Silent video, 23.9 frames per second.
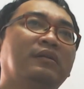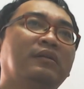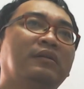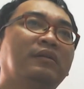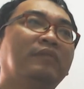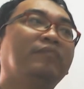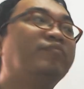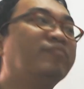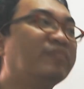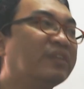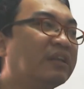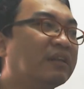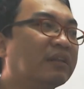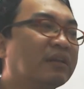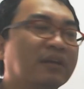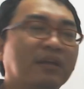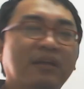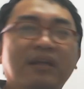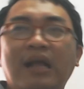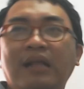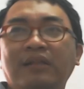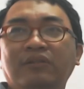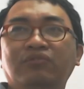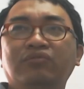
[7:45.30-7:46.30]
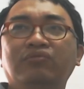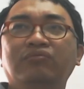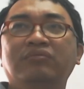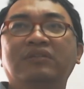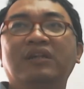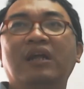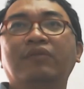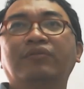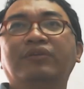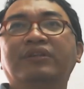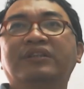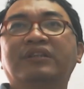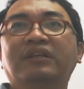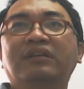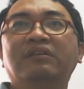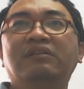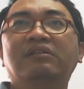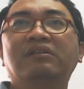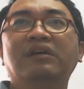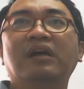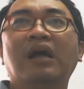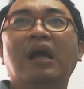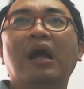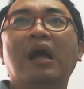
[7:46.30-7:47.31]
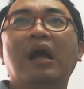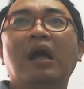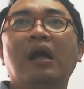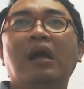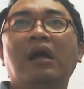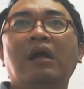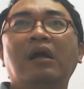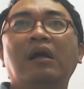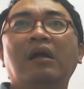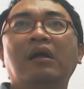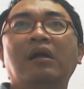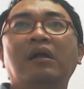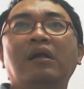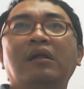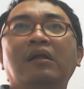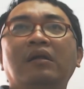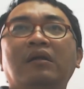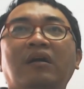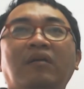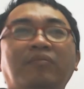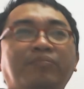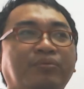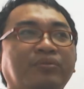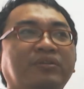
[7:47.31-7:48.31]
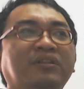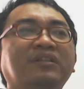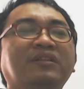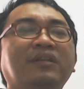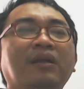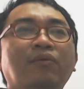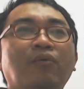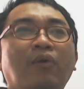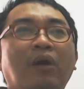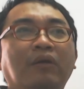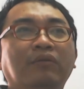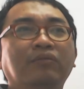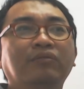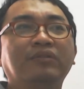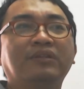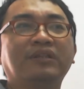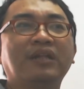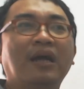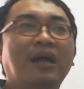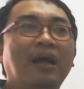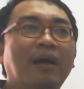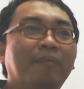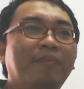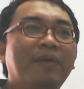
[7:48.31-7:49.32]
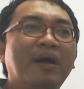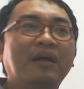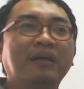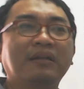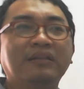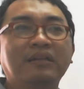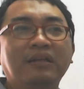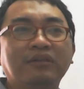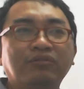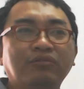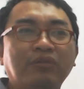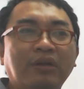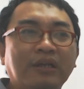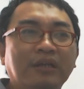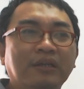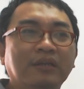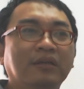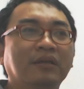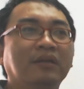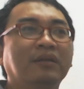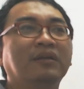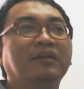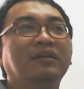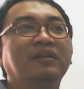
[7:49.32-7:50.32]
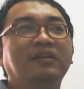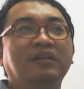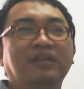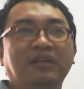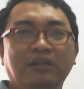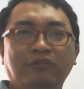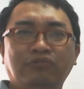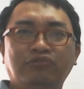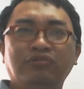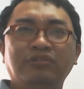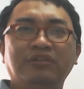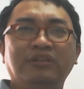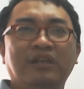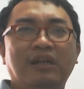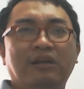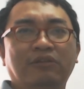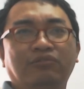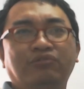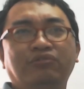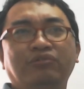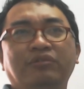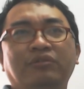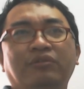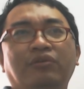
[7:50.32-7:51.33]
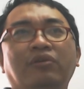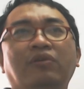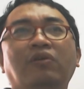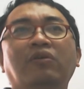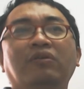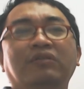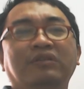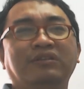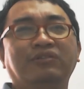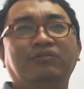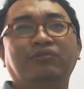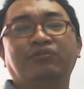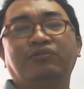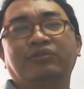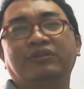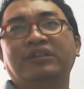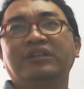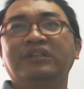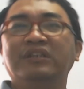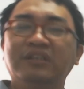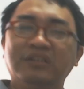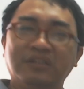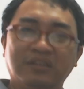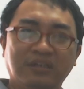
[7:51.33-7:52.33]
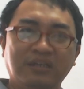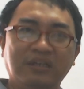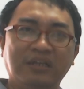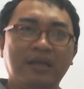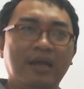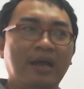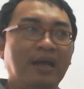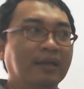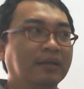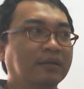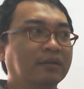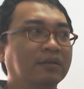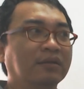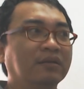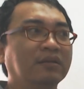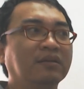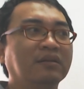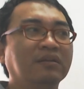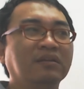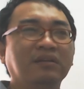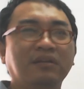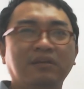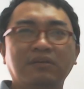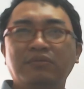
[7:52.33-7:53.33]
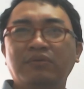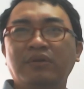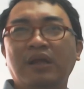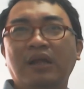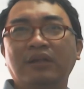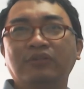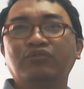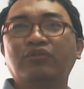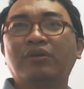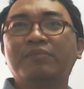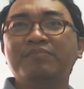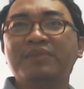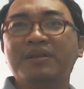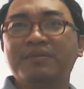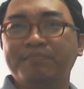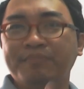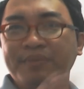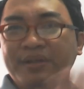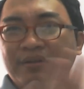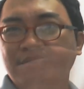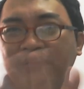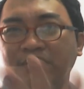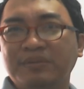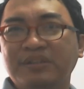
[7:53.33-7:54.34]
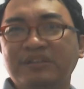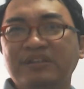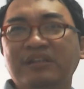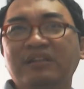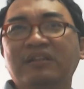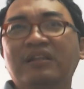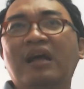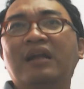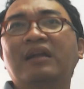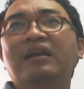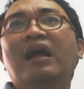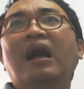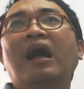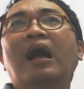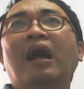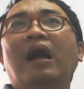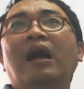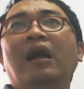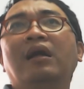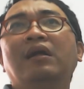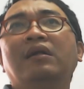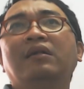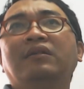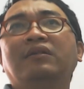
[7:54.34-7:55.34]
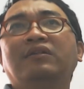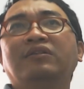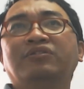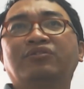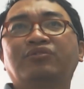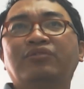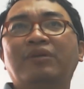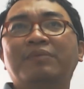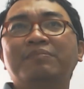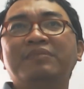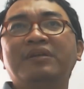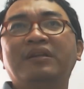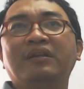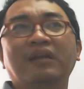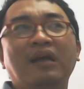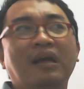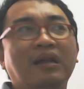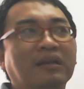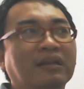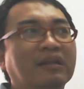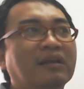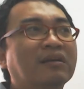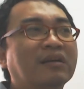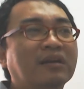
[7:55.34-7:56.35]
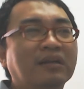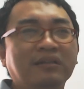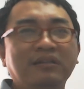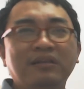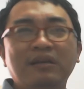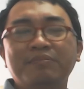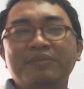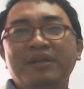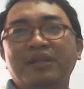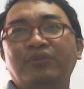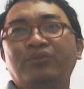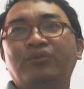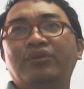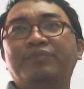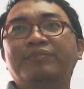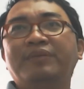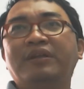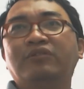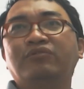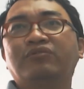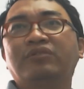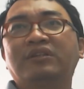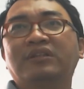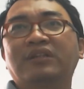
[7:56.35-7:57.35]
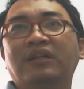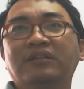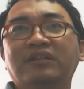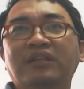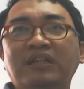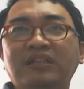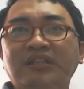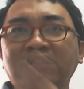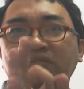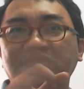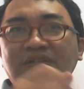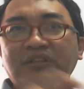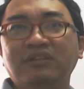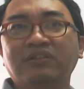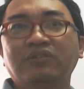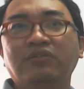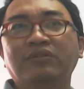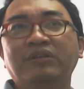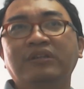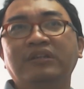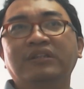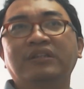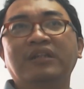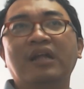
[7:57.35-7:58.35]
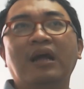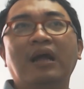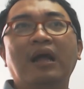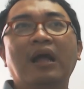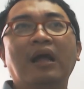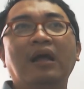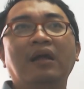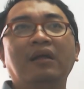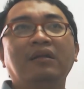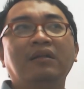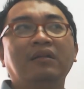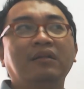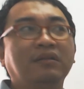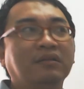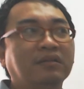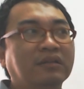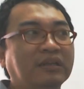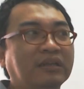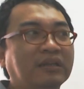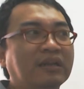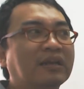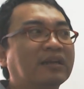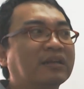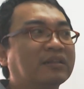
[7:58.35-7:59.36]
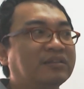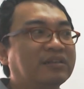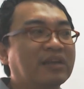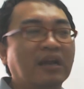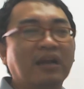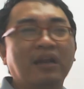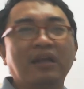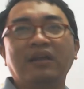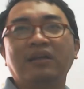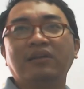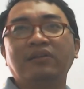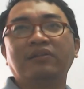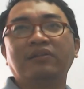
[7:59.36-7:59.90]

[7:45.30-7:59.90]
你那个感触才会深刻啊！哦，不是在网络上啊，帮人家算个一句两句后，你就觉得你很厉害了。各位啊，算命没有那么简单呐！算命啊，你要跟人家面对面，最少三十分钟以上啊！你那个讲那个